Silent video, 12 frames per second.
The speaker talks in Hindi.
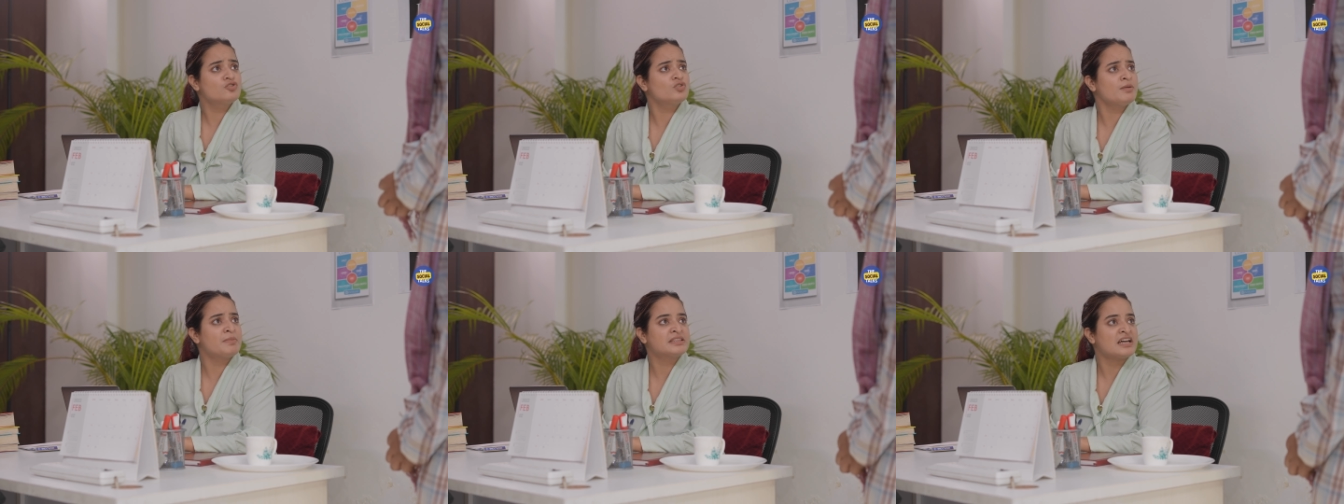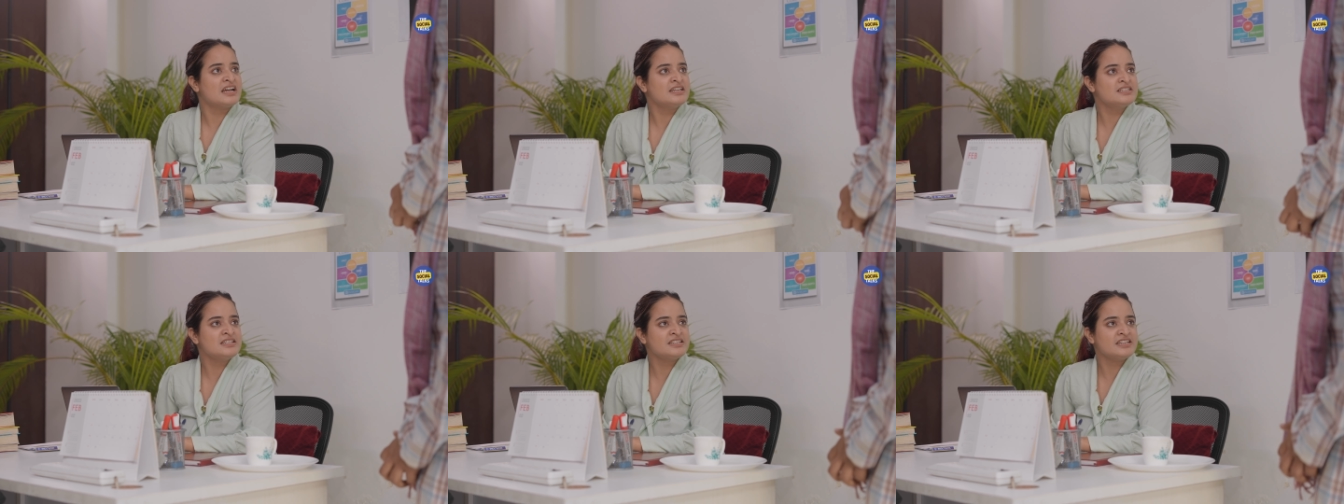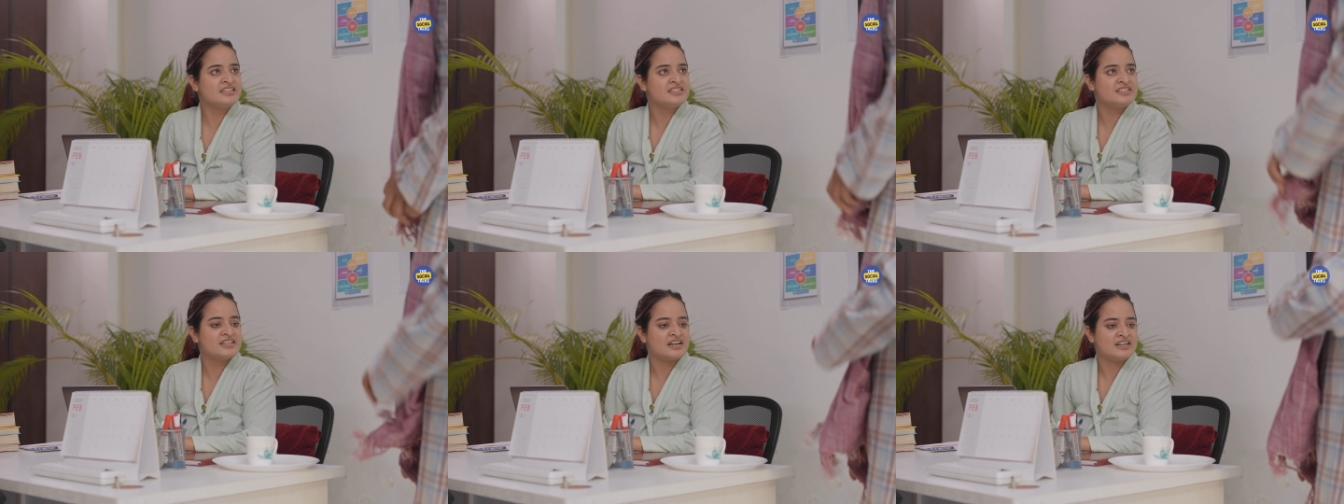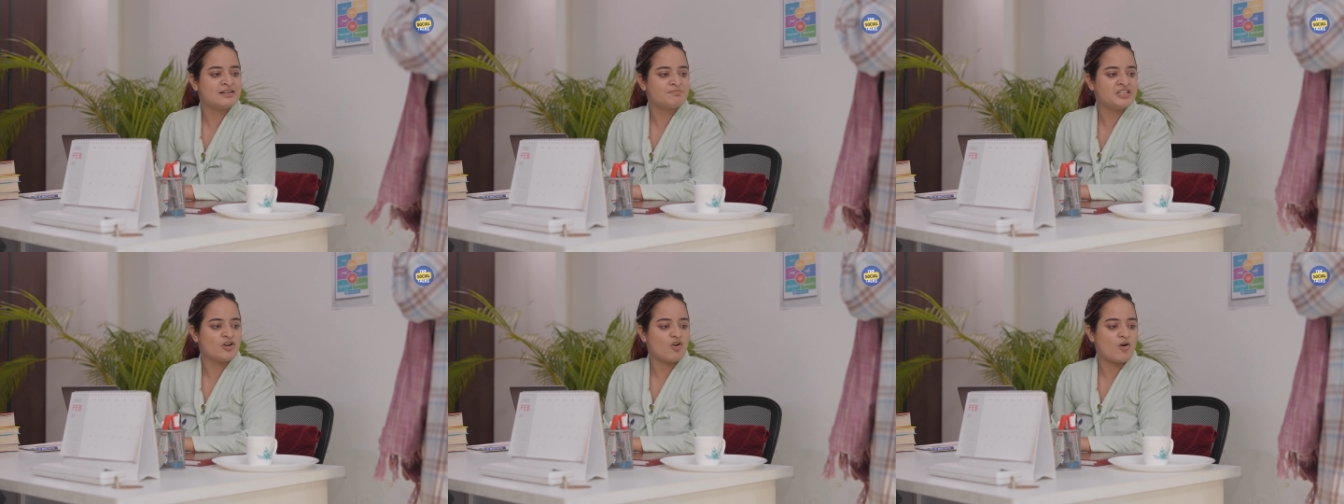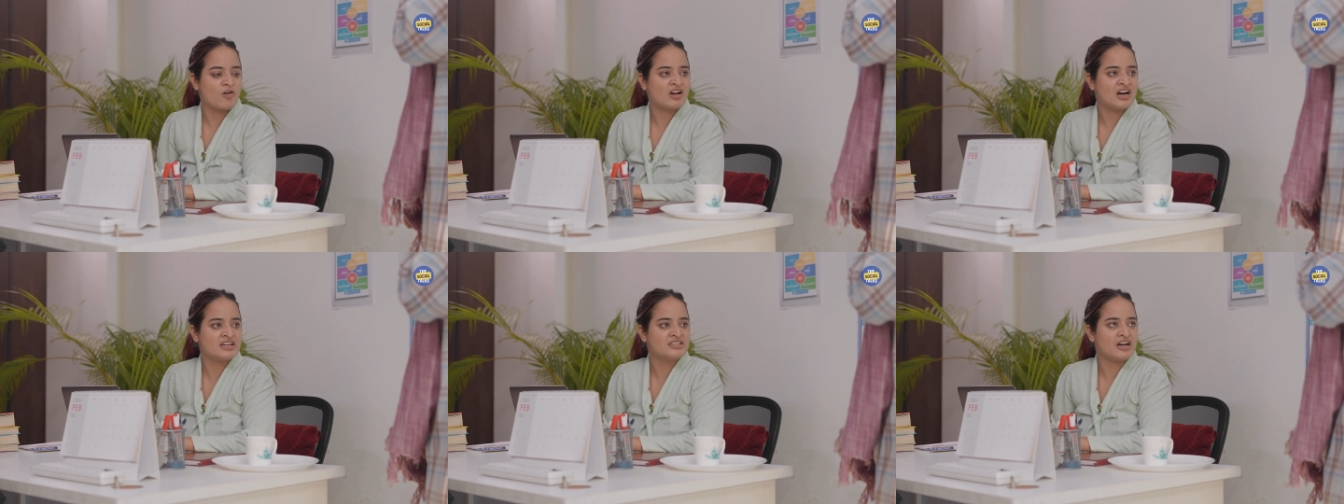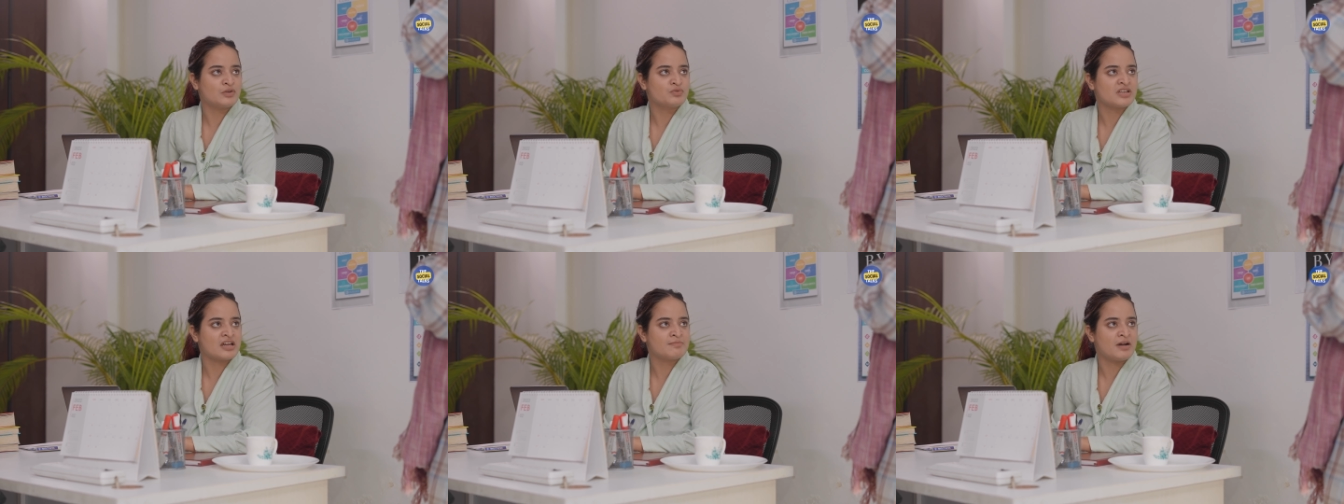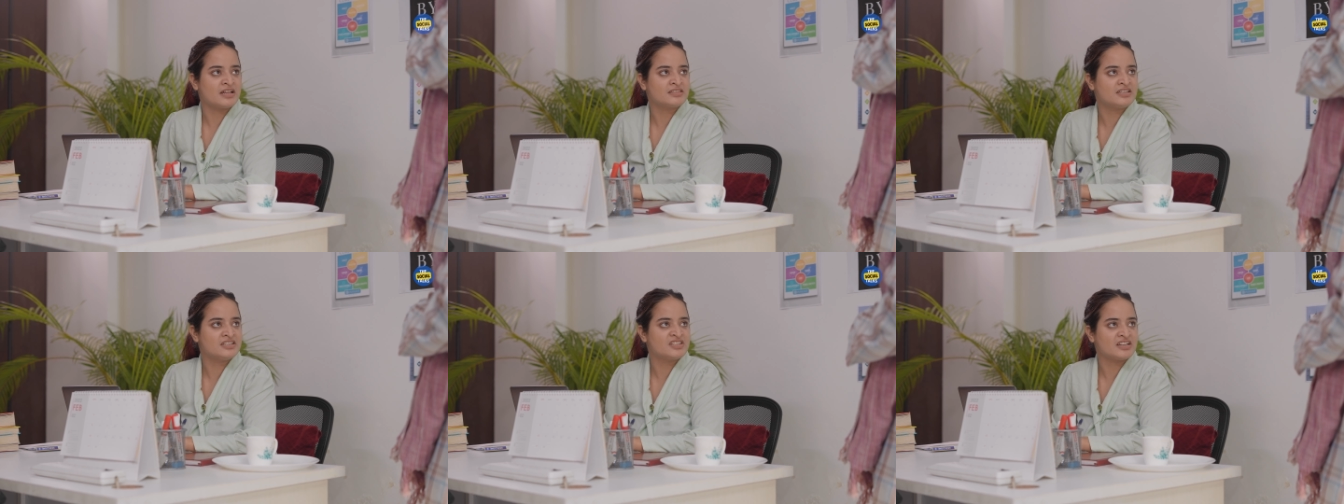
राजू ने बताया नहीं कि यहाँ अपनी औकात अनुसार बात की